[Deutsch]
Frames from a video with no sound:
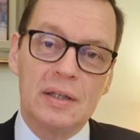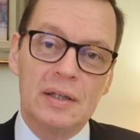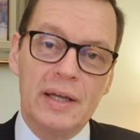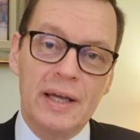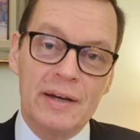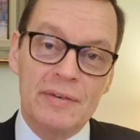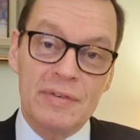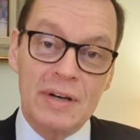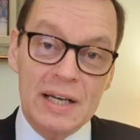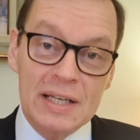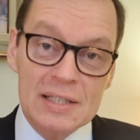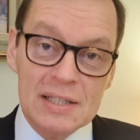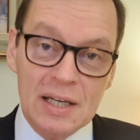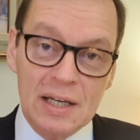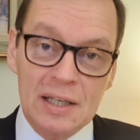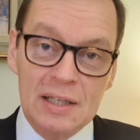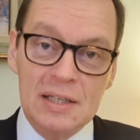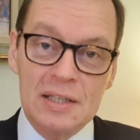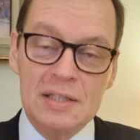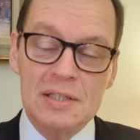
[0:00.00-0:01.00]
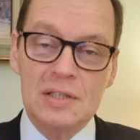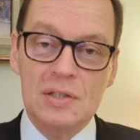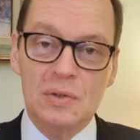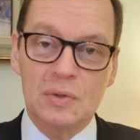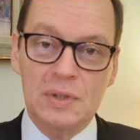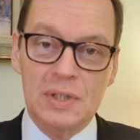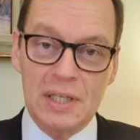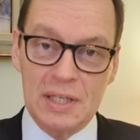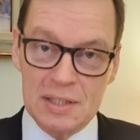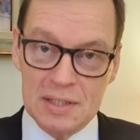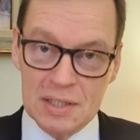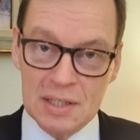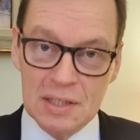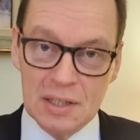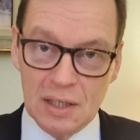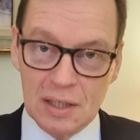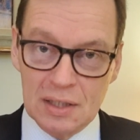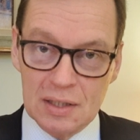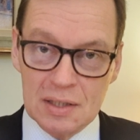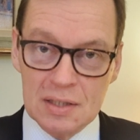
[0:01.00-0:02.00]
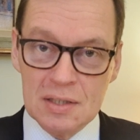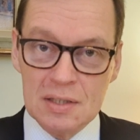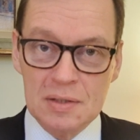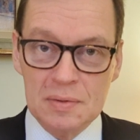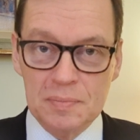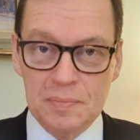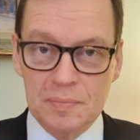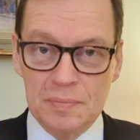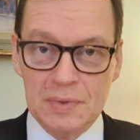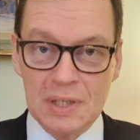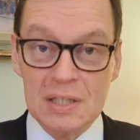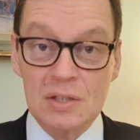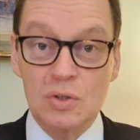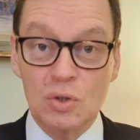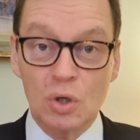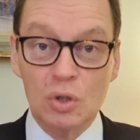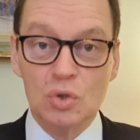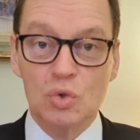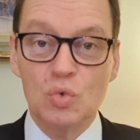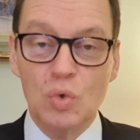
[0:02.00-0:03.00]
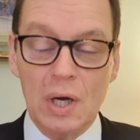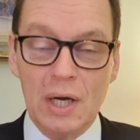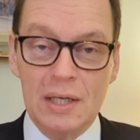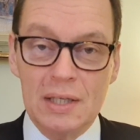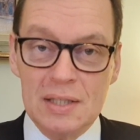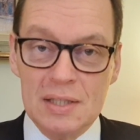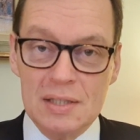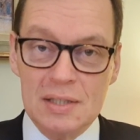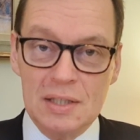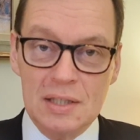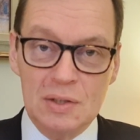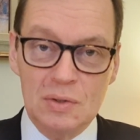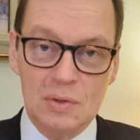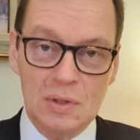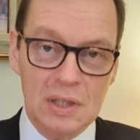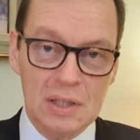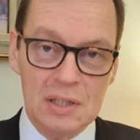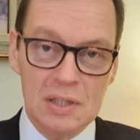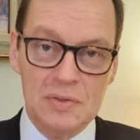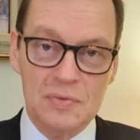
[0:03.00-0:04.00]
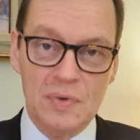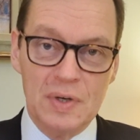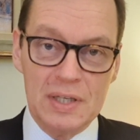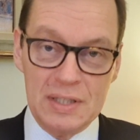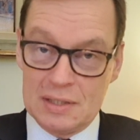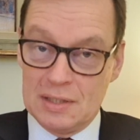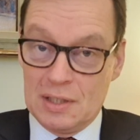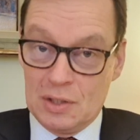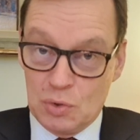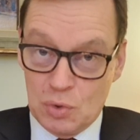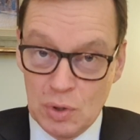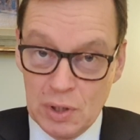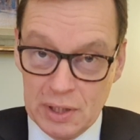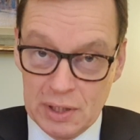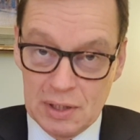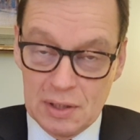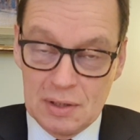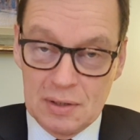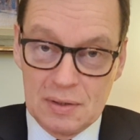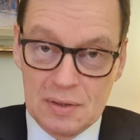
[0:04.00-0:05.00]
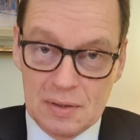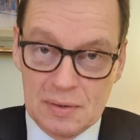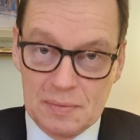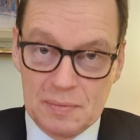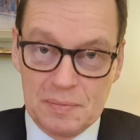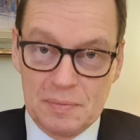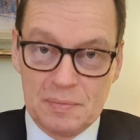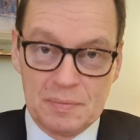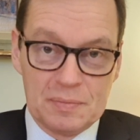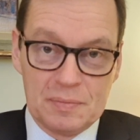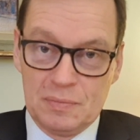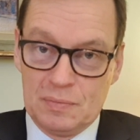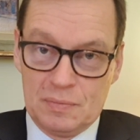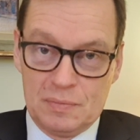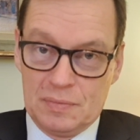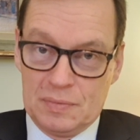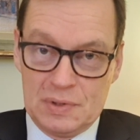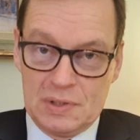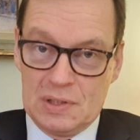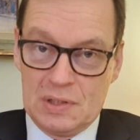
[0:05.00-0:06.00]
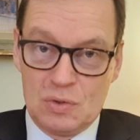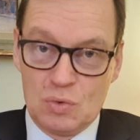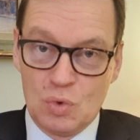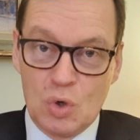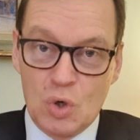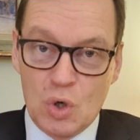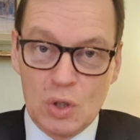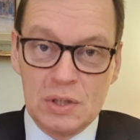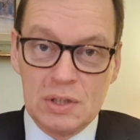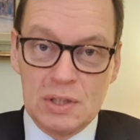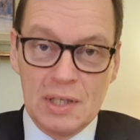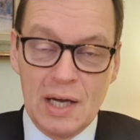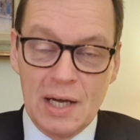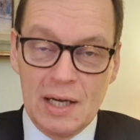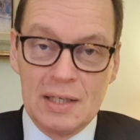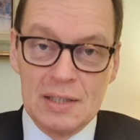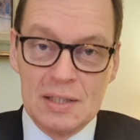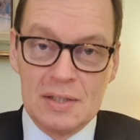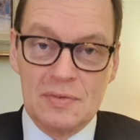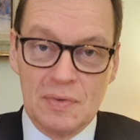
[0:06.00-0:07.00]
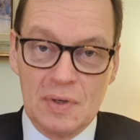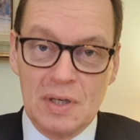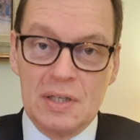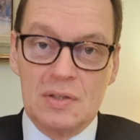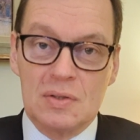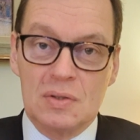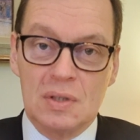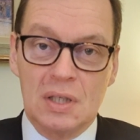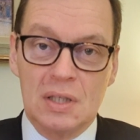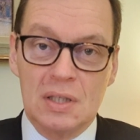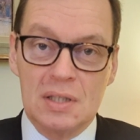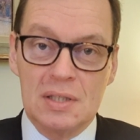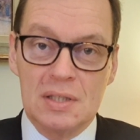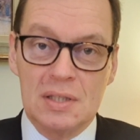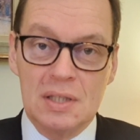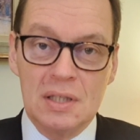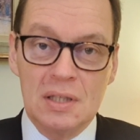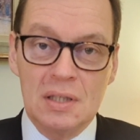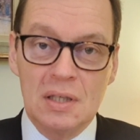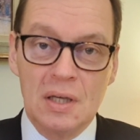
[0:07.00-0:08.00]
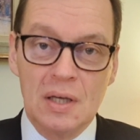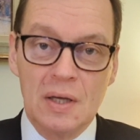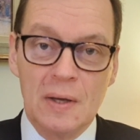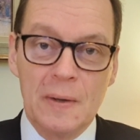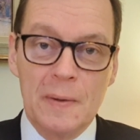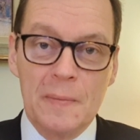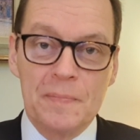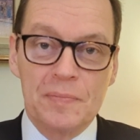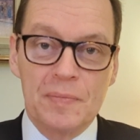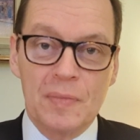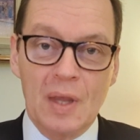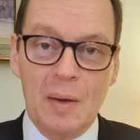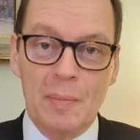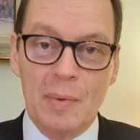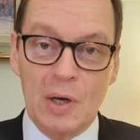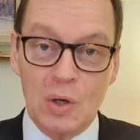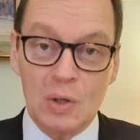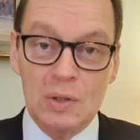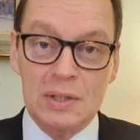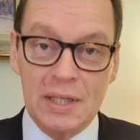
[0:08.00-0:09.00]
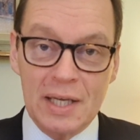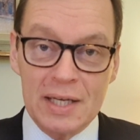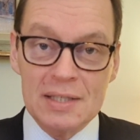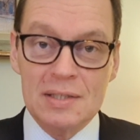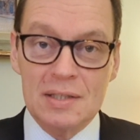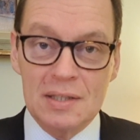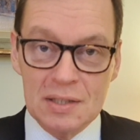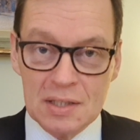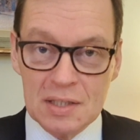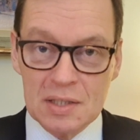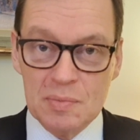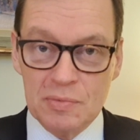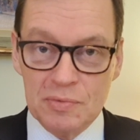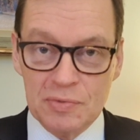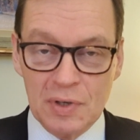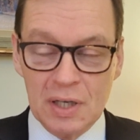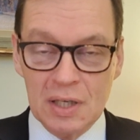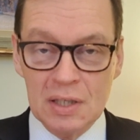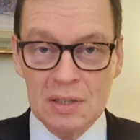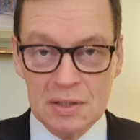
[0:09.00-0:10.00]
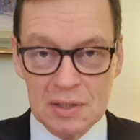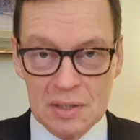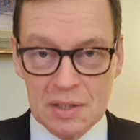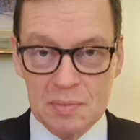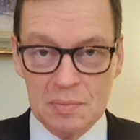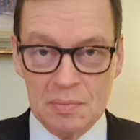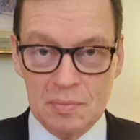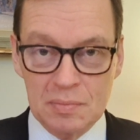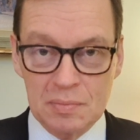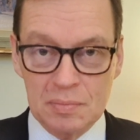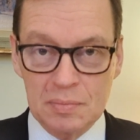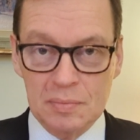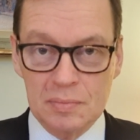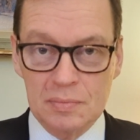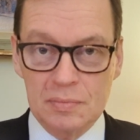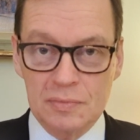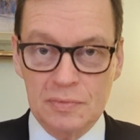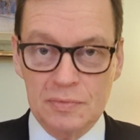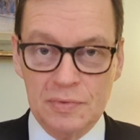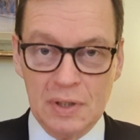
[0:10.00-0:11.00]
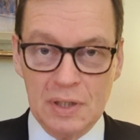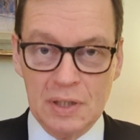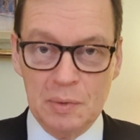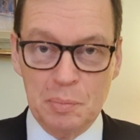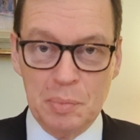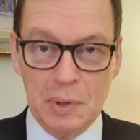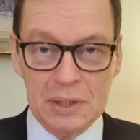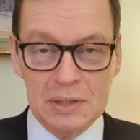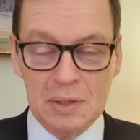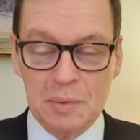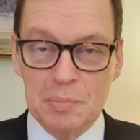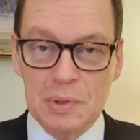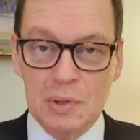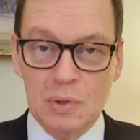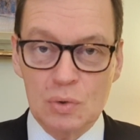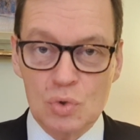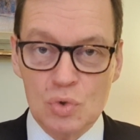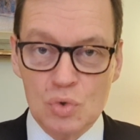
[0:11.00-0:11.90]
er weiß alles und er sieht alles, dass Gott nur alles sieht und alles weiß. Natürlich. Hm, es ist nur Gott, der alles weiß und alles sieht. Aber Gott lässt in diesem Fall, in diesem Fall Pater Pio